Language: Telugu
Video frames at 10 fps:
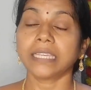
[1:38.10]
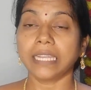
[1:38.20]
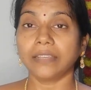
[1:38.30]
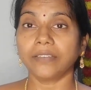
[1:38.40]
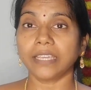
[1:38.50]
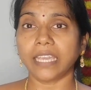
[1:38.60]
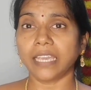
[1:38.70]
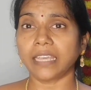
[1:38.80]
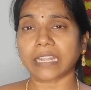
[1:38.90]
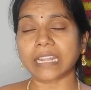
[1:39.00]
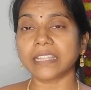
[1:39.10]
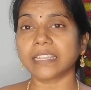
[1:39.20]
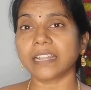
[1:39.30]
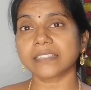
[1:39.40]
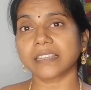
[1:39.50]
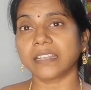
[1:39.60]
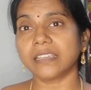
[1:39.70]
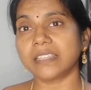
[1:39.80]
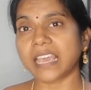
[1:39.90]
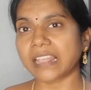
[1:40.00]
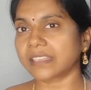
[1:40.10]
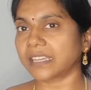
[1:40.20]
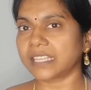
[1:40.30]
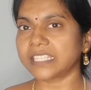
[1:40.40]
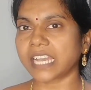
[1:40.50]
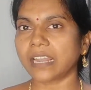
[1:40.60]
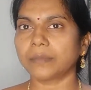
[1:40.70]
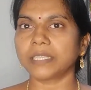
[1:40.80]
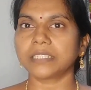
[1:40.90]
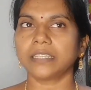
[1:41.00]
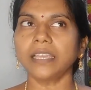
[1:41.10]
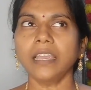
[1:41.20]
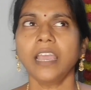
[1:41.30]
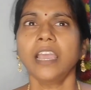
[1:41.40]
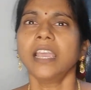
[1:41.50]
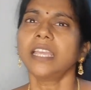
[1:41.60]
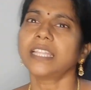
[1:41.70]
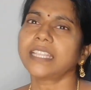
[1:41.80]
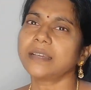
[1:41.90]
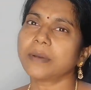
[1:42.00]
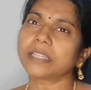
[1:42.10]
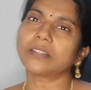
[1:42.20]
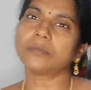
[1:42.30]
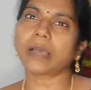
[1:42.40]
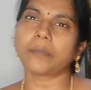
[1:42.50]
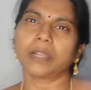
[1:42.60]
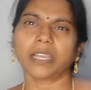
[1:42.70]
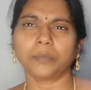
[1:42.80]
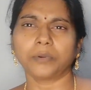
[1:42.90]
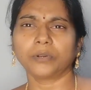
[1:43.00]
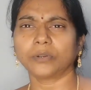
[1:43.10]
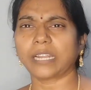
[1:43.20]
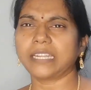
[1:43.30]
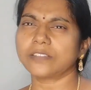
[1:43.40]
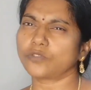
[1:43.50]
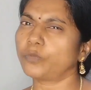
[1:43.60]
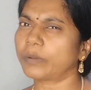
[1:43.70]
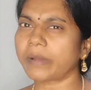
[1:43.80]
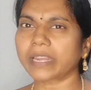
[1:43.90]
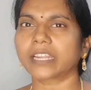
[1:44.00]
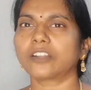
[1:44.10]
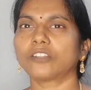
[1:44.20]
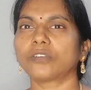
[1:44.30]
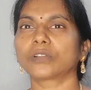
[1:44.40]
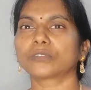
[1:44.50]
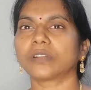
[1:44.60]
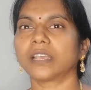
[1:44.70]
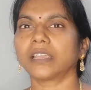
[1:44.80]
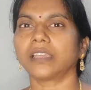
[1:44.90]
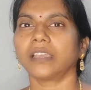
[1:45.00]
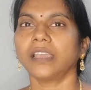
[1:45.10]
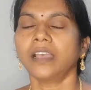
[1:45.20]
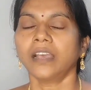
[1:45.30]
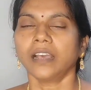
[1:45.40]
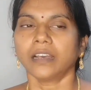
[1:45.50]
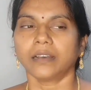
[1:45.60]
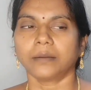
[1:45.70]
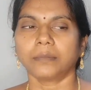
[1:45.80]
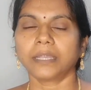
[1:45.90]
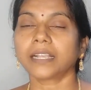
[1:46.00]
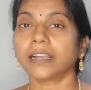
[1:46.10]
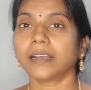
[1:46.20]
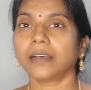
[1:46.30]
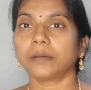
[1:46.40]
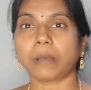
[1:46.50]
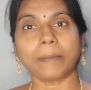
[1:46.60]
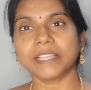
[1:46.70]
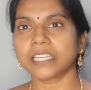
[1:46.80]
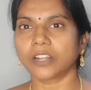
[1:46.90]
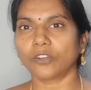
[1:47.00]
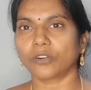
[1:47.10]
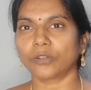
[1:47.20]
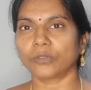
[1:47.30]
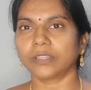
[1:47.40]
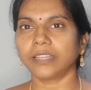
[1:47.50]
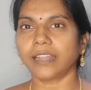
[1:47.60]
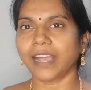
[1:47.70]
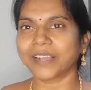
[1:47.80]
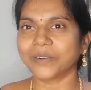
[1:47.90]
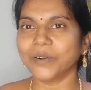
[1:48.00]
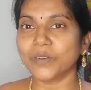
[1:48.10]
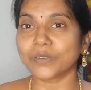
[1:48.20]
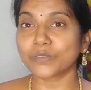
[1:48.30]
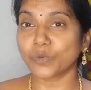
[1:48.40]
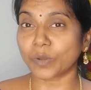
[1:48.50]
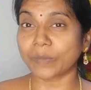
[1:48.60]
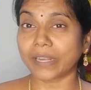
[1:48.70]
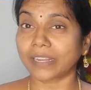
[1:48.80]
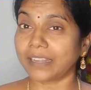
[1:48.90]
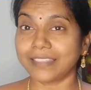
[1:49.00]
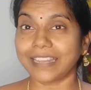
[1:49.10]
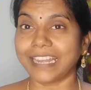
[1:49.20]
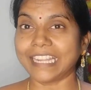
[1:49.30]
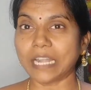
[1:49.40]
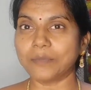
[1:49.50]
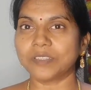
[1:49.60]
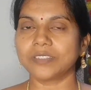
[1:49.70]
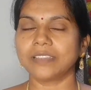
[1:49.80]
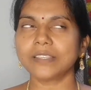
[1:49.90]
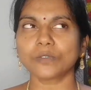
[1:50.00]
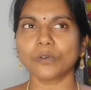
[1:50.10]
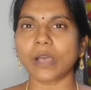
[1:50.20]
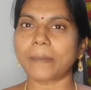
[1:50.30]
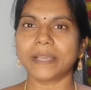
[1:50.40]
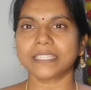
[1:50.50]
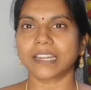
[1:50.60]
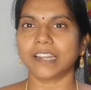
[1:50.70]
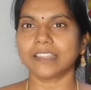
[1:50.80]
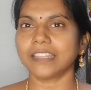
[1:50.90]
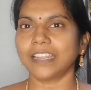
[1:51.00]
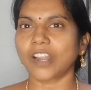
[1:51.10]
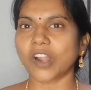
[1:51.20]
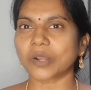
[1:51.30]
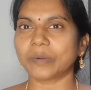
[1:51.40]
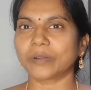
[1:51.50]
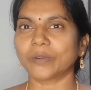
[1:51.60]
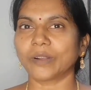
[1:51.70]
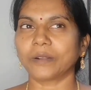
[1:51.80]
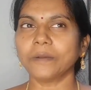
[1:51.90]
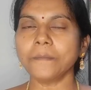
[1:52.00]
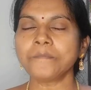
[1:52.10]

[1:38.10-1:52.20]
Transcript: ఎనీవే ఏ ఎట్లా తిన్నా సరే ఇది హెల్త్కి అయితే చాలా మంచిది ఇదైతే మాత్రం మామూలుగా ఇప్పుడు అన్ని సూపర్ మార్కెట్లో దొరుకుతున్నాయి ఇంకా అమెజాన్లో కూడా ఉంది నాకు సూపర్ మార్కెట్ అయితే రేట్ అనిపించింది సో అమెజాన్లో అయితే నేను ఆర్డర్ పెట్టుకున్నాను